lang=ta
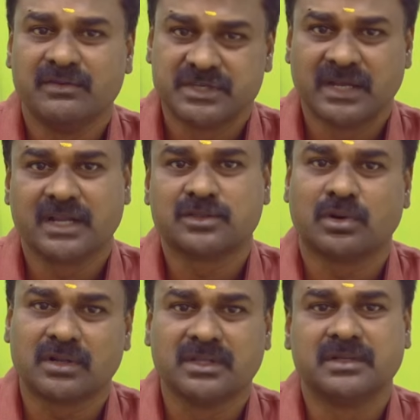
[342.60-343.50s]
விஷயங்களை
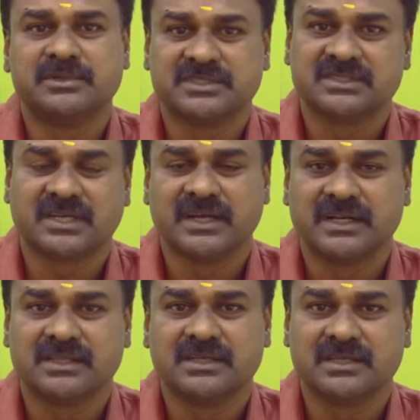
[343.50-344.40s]
தொடர்ந்து பிஸ்னஸாக
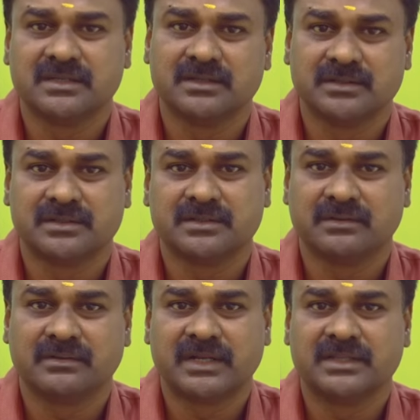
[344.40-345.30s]
எடுத்து
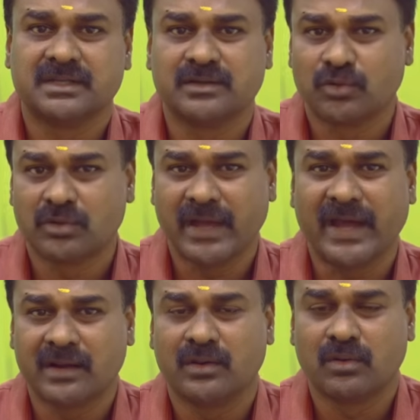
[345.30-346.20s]
வறுத்து ஒரு ஹேண்ட்